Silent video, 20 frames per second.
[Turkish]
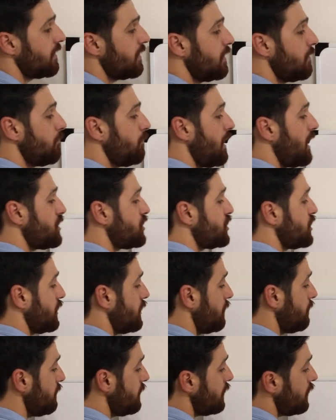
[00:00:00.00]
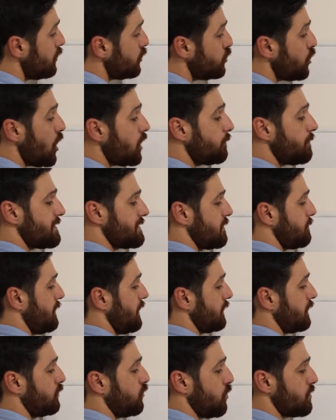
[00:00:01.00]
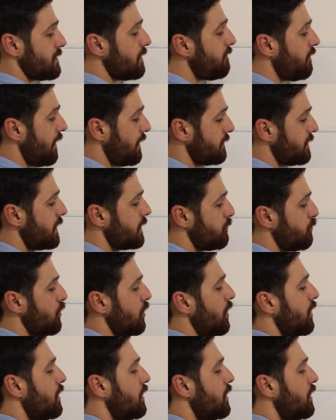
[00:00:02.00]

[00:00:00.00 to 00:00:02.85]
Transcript: Başlayalım. 4 basamaklı da olsa fark etmiyor.